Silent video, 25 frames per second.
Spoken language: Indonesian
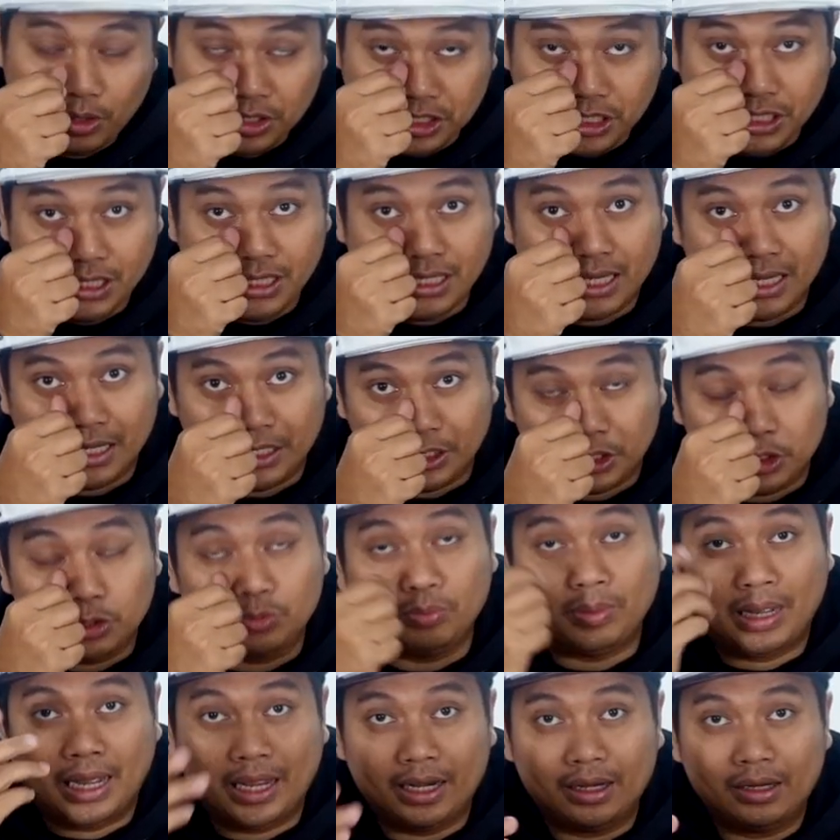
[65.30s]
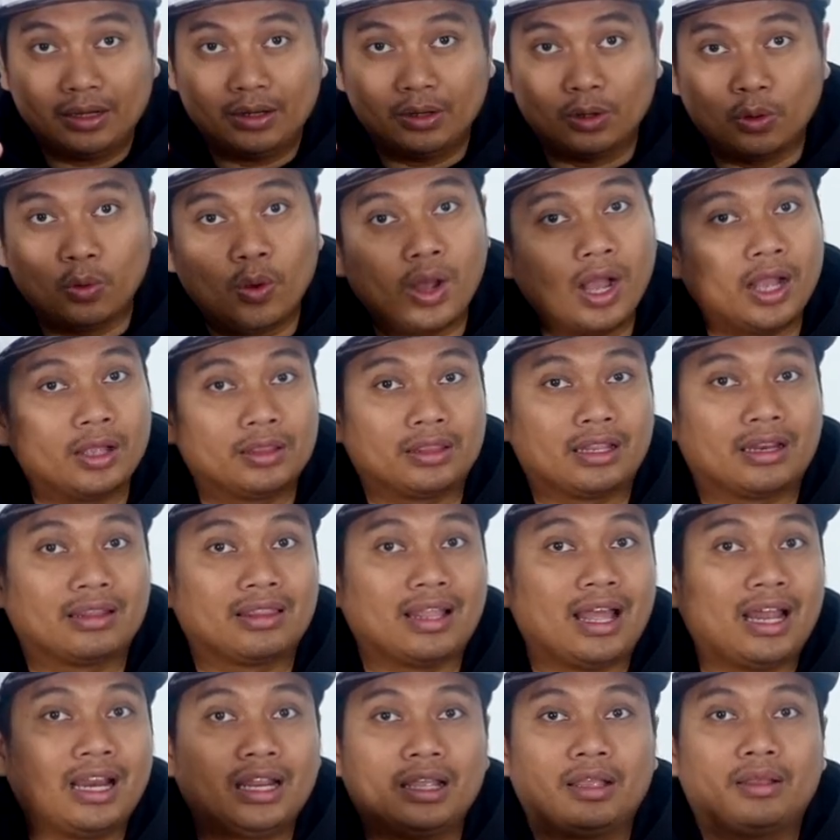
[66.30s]
OG-nya. Cuman gue nggak
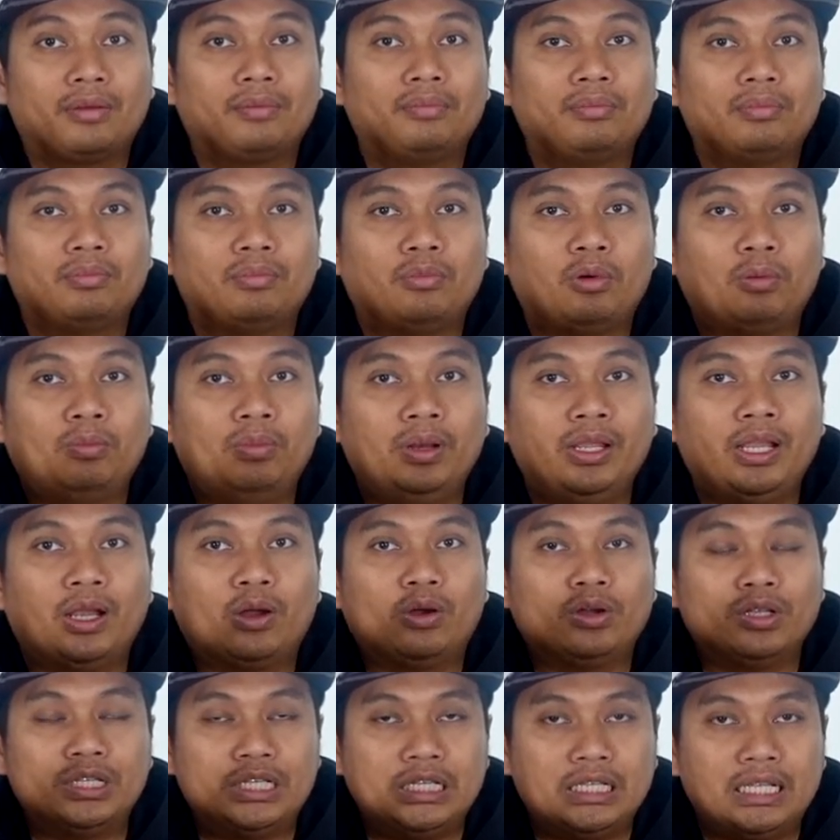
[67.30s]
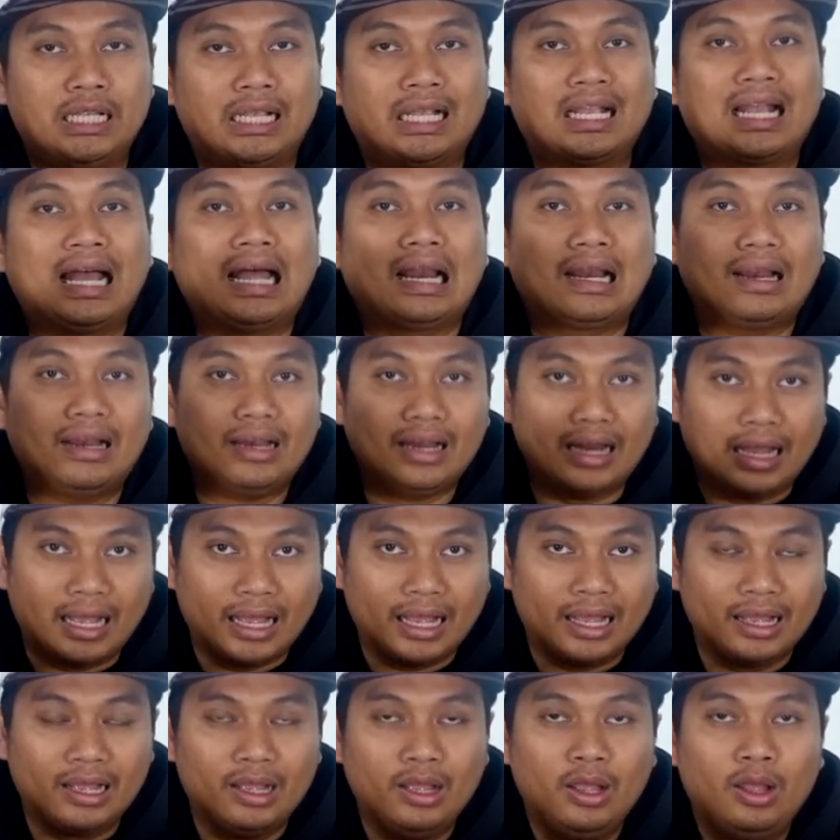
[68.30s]
tertarik mau beli yang OG-nya
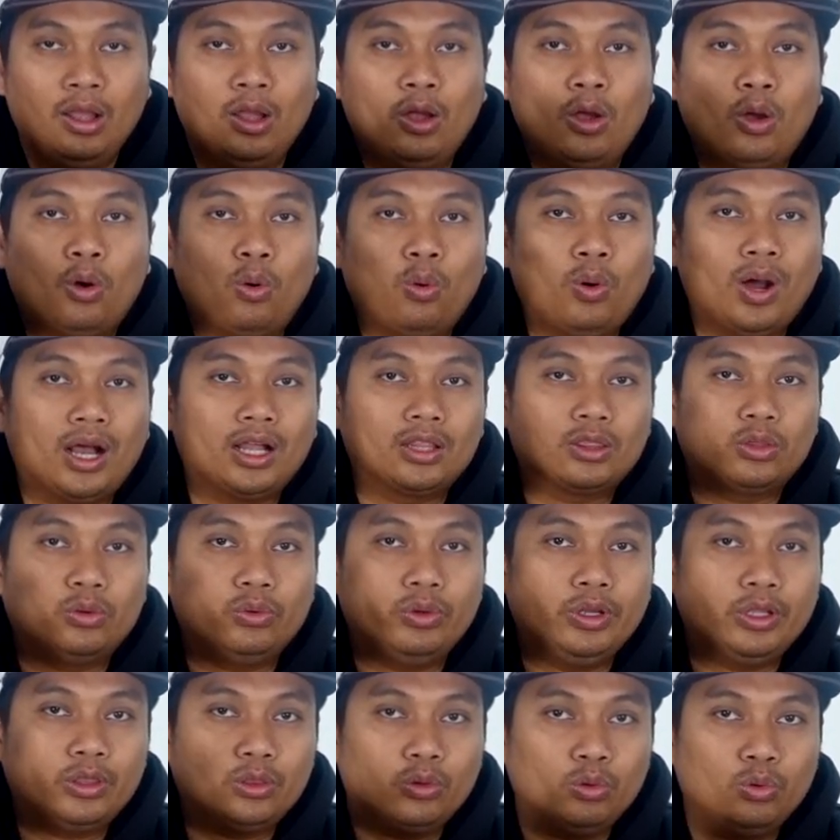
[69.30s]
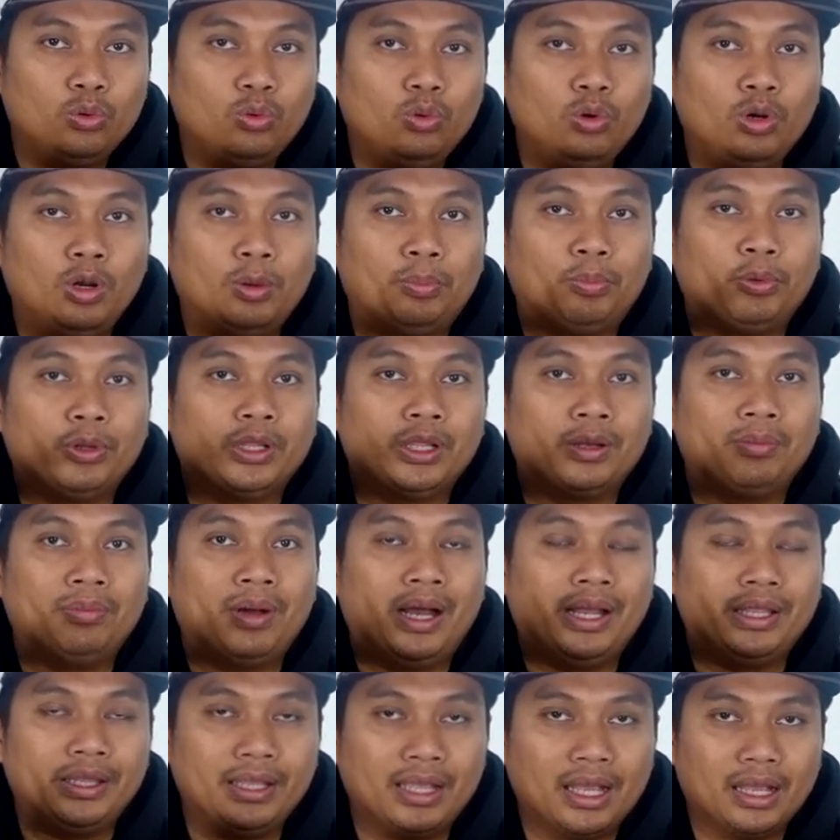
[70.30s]
karena waktu itu gue udah punya
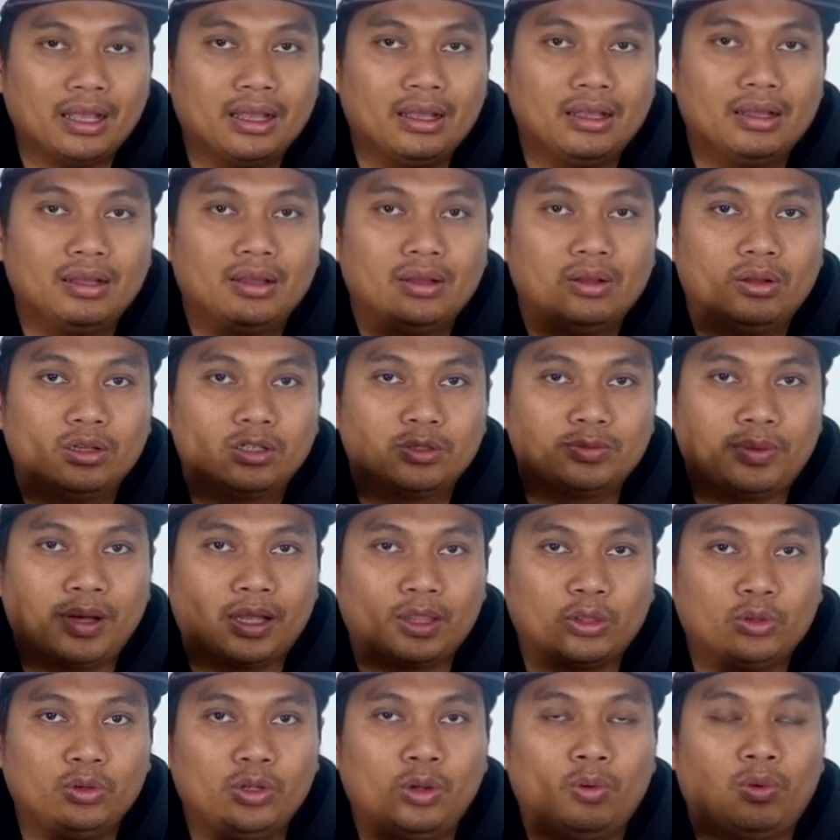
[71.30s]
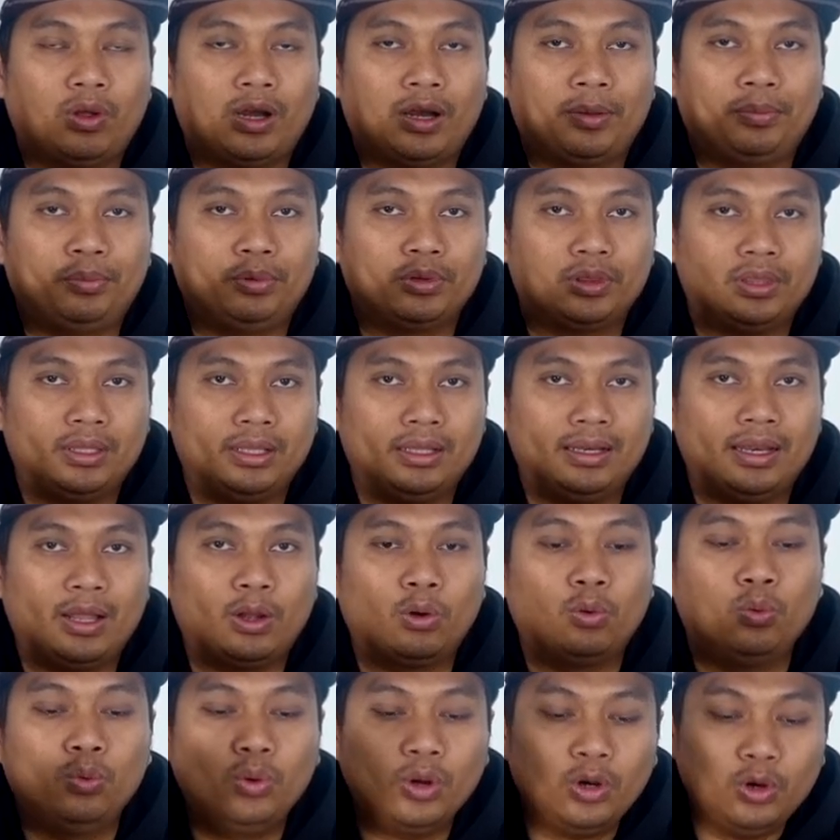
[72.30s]
banyak sepatu yang warna putih.
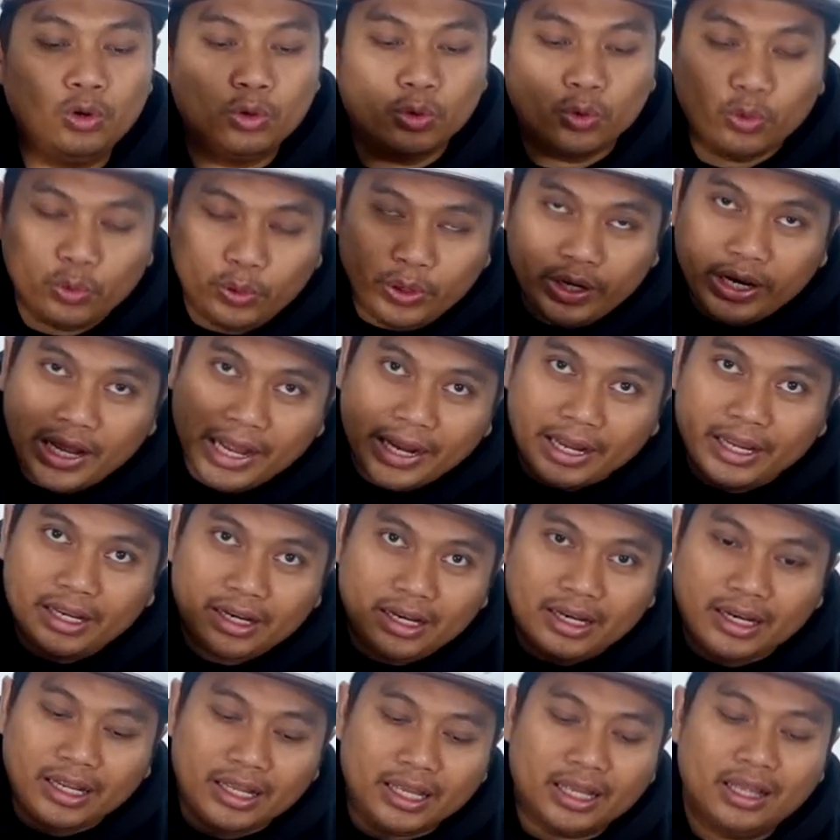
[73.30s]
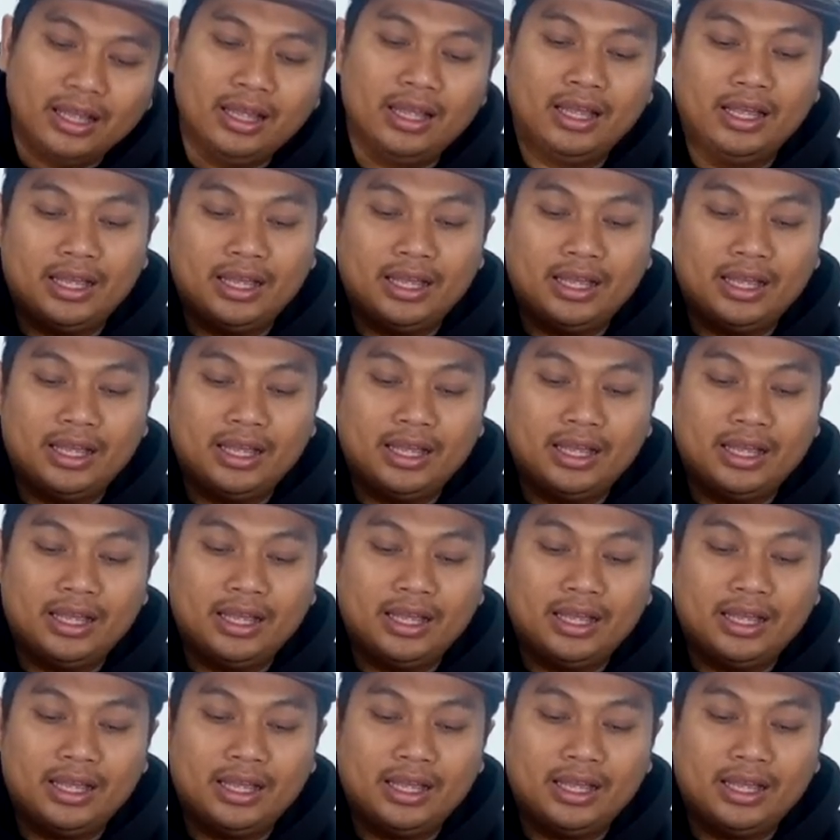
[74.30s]
Nah, gue nungguin yang ini nih.